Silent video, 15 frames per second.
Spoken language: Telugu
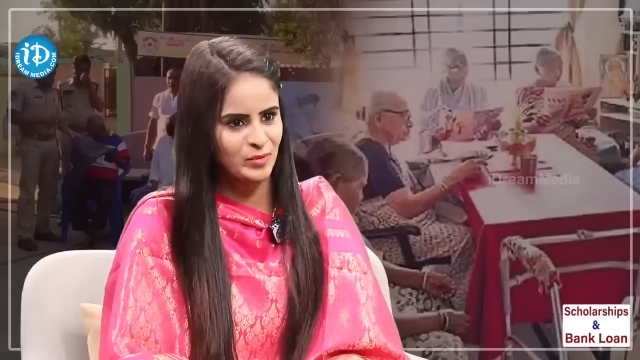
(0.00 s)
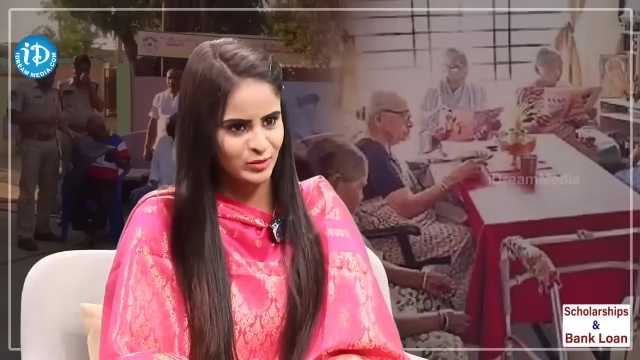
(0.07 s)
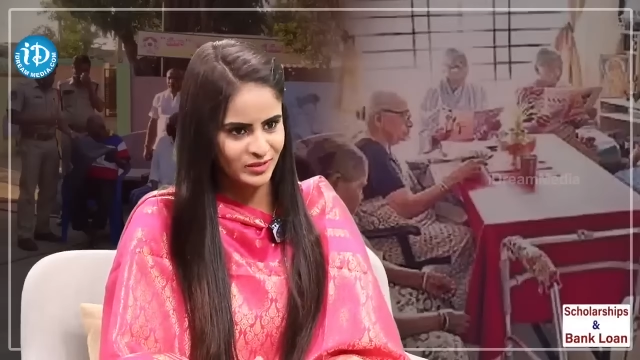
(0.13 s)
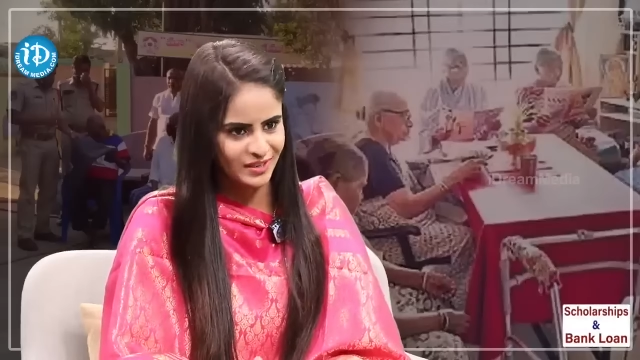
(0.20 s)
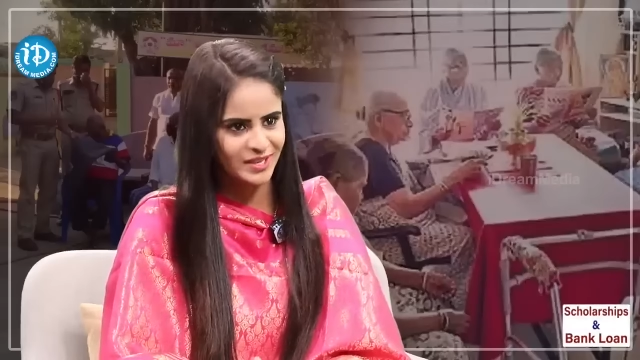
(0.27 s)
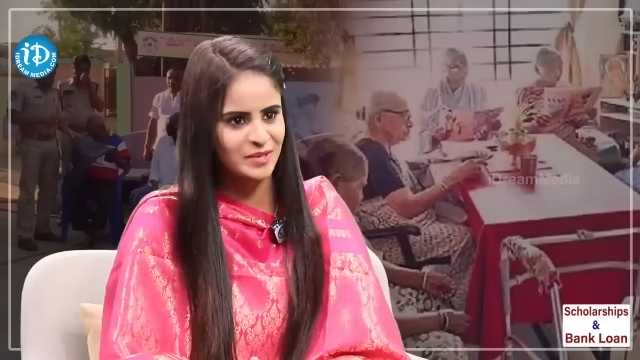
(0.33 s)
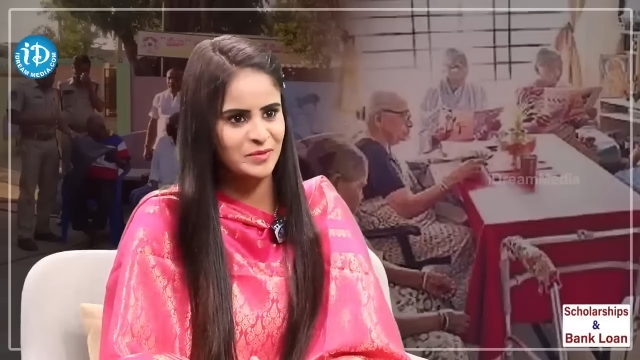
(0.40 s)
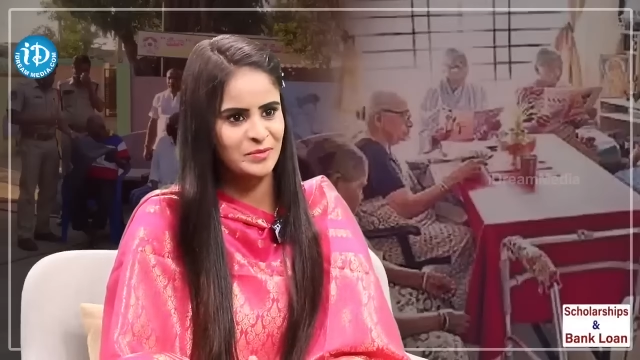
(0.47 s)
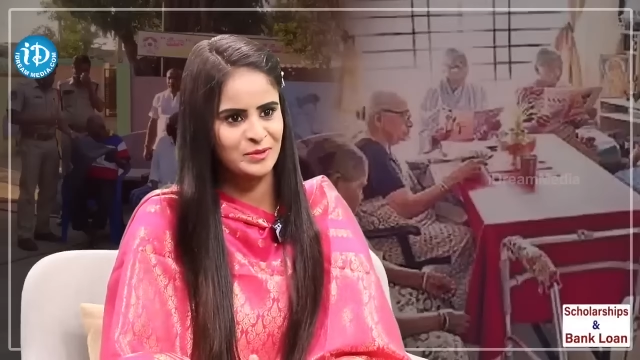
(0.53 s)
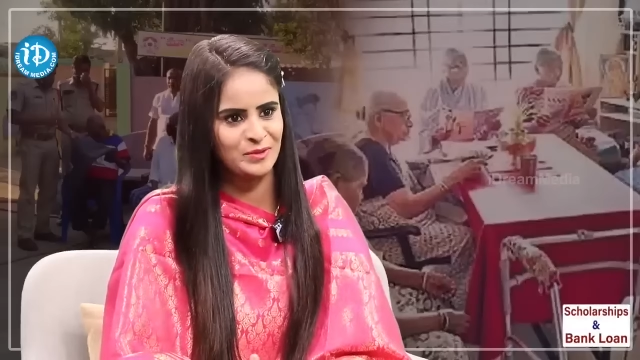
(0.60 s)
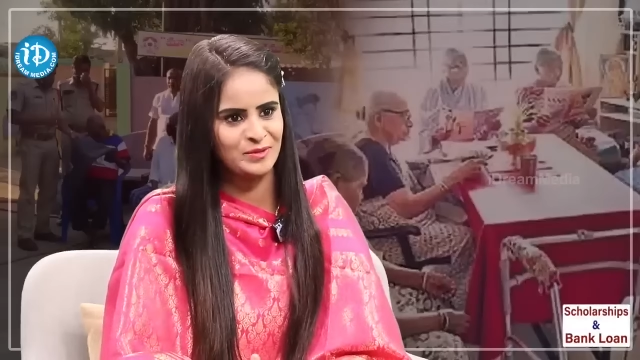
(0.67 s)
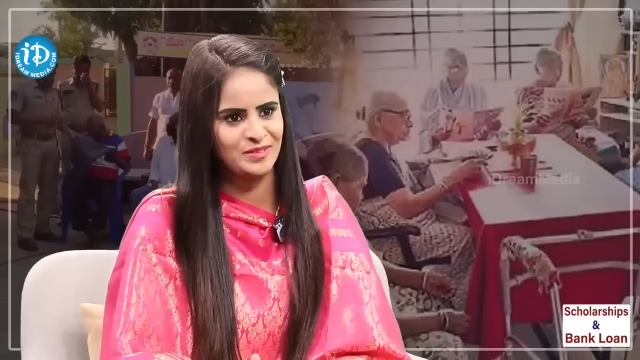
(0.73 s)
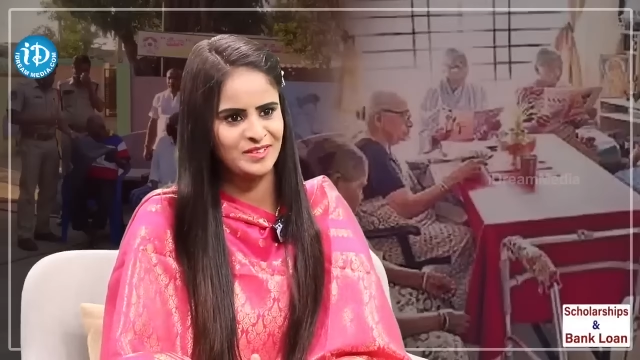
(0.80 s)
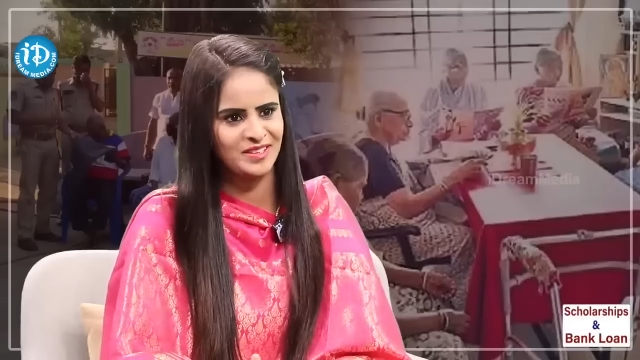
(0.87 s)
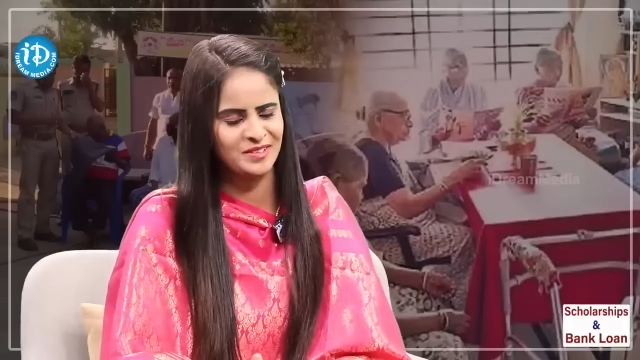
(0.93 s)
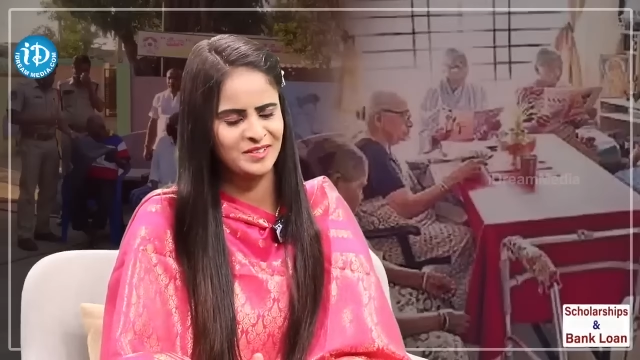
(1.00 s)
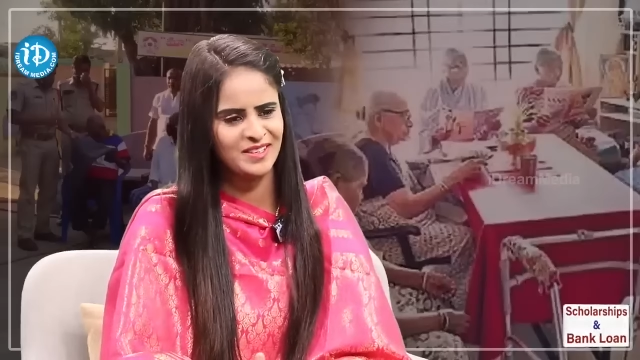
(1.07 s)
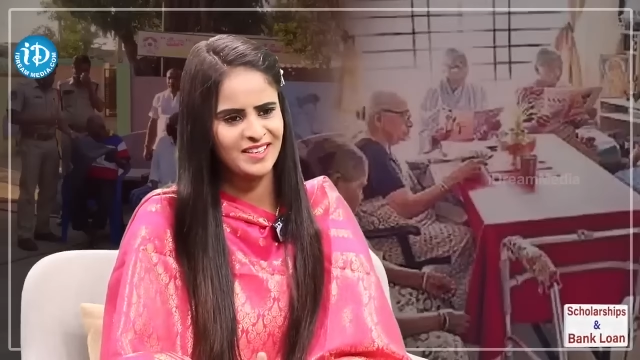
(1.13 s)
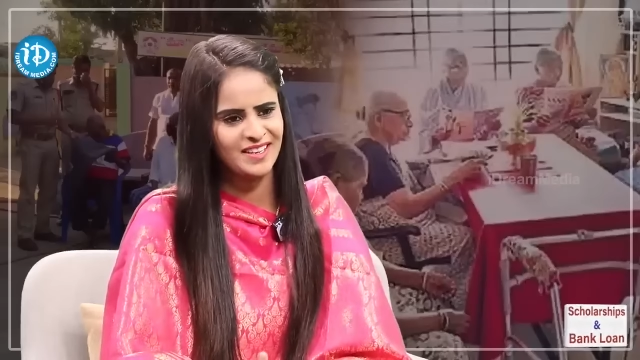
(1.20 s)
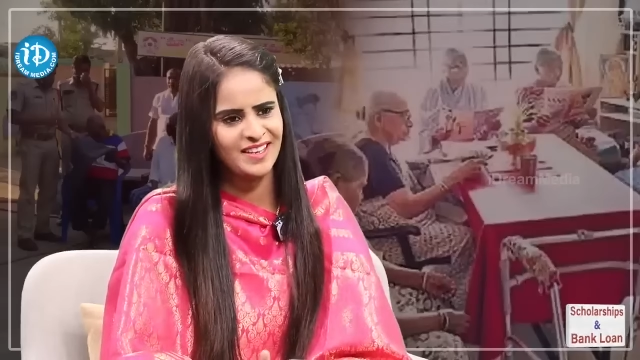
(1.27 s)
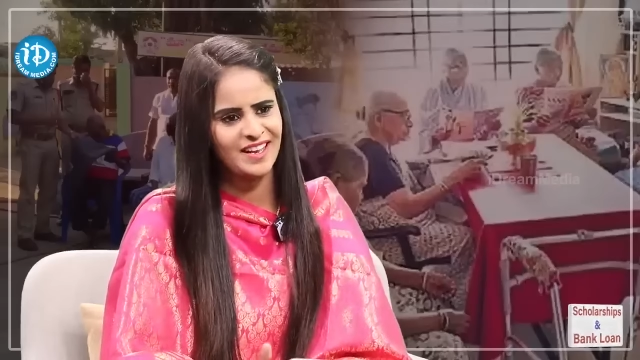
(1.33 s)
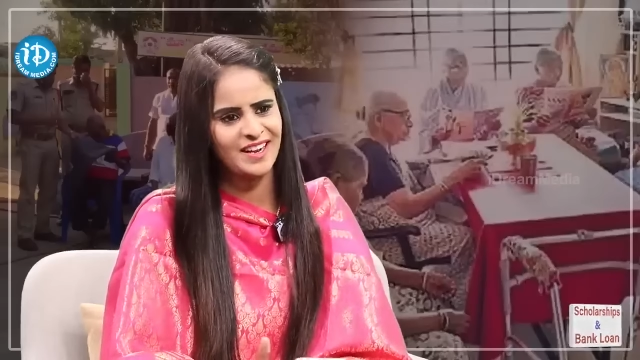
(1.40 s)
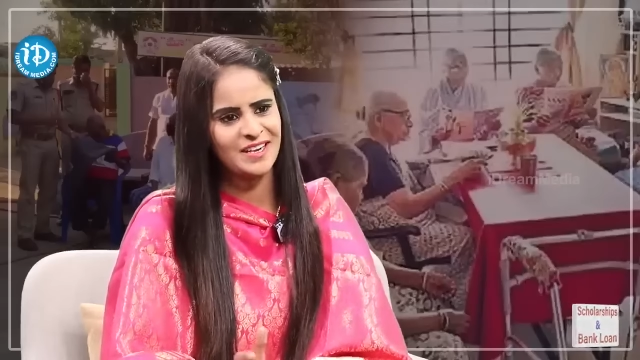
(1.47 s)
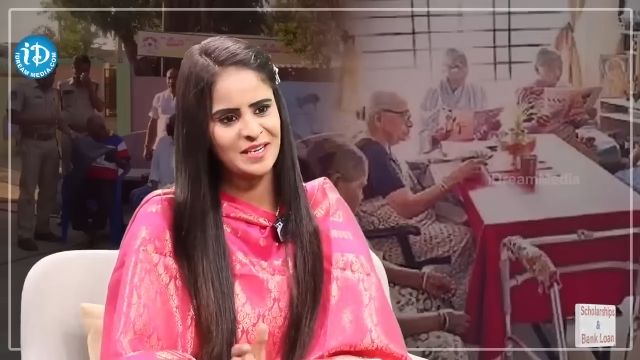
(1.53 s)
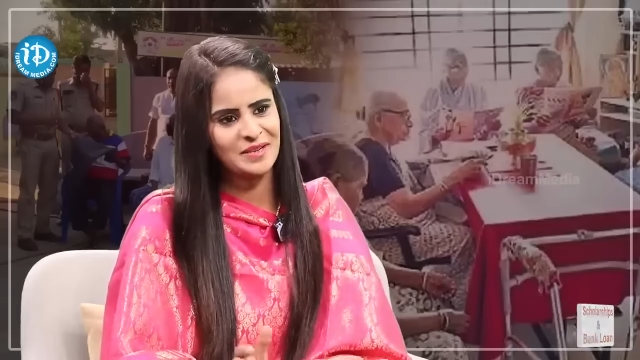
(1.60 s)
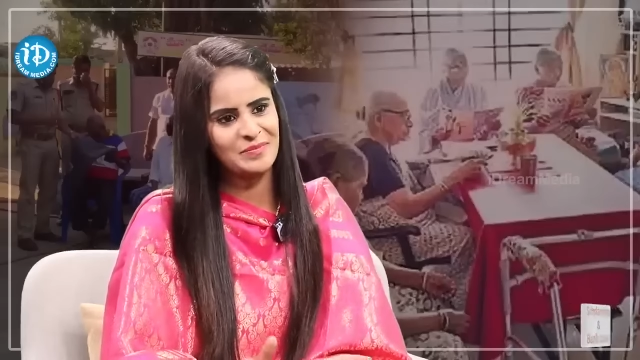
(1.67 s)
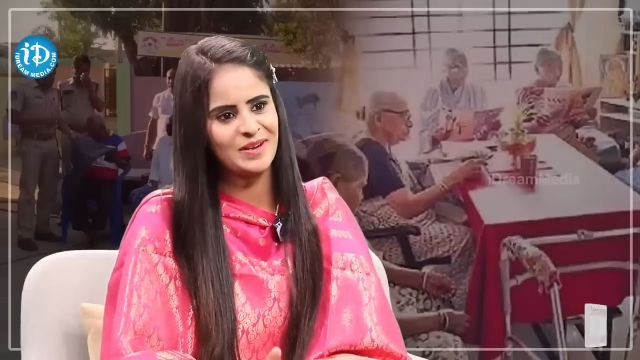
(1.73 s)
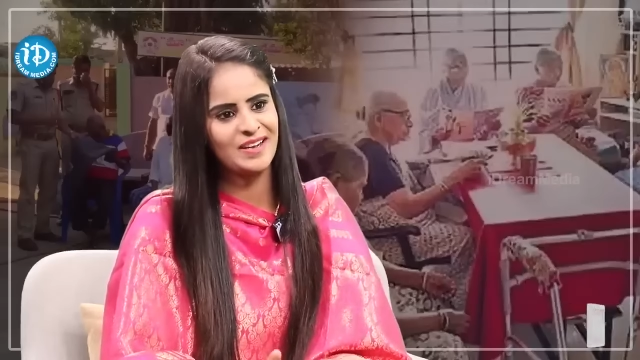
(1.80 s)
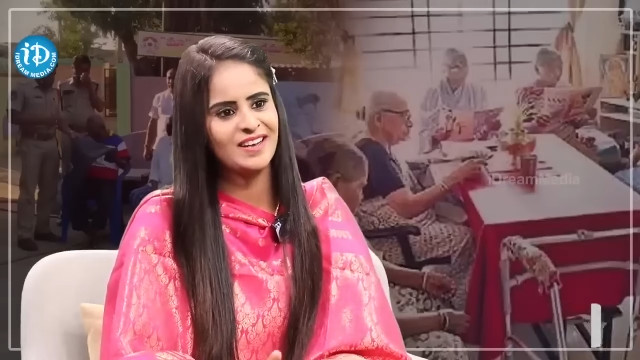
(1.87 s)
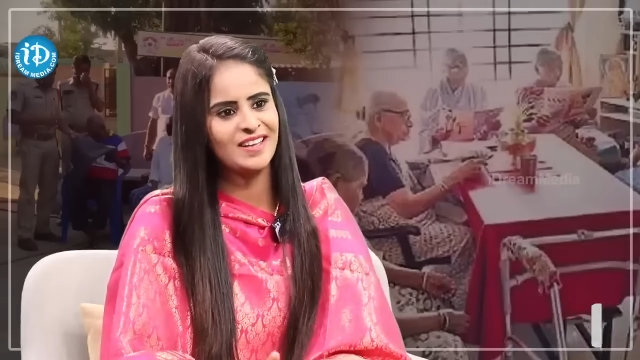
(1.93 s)
పొందలేకపోతున్నారు అంటే
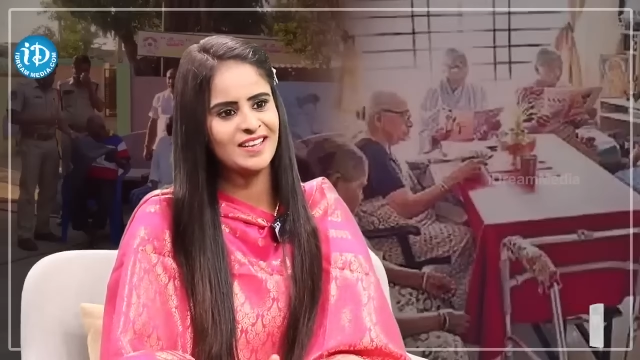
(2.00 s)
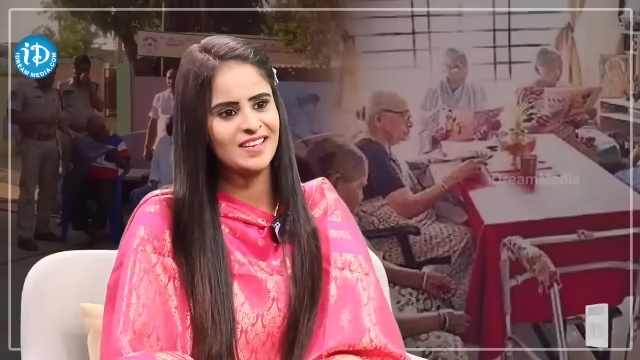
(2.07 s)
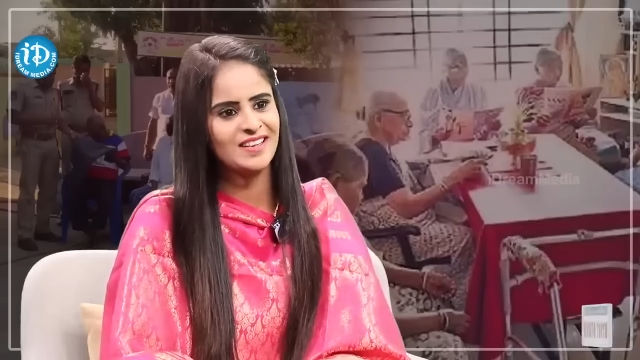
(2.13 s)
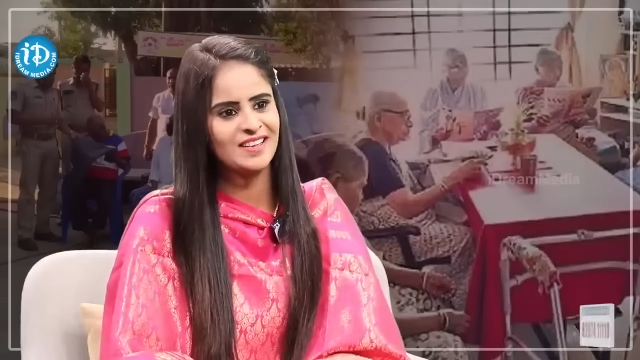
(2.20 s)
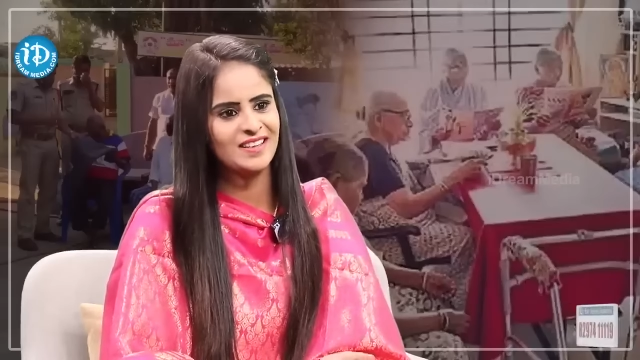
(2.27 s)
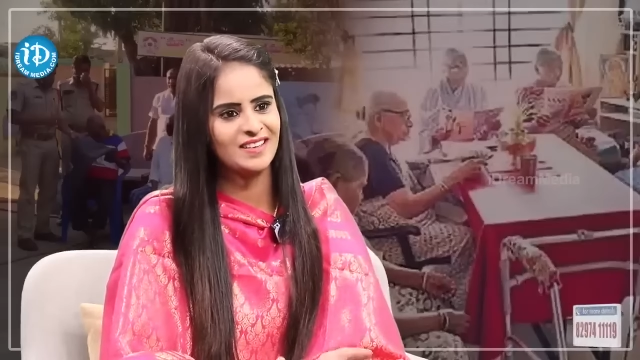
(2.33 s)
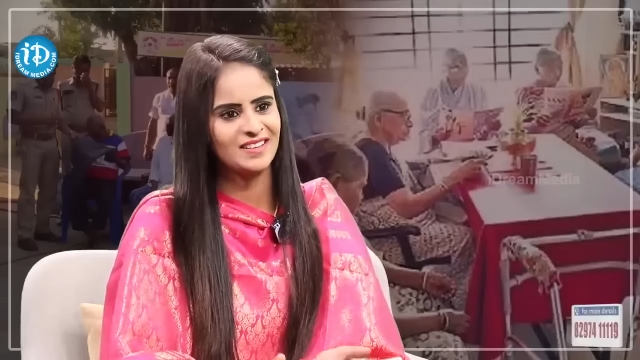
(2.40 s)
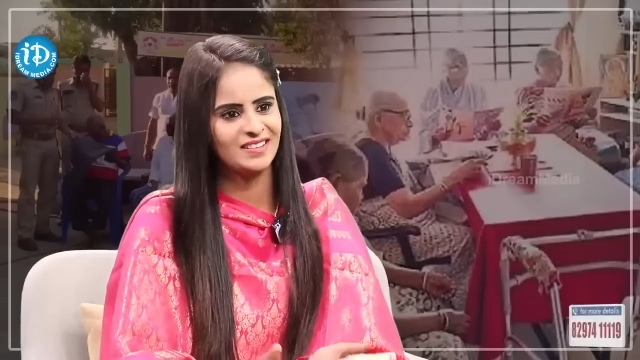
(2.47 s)
పెళ్ళయి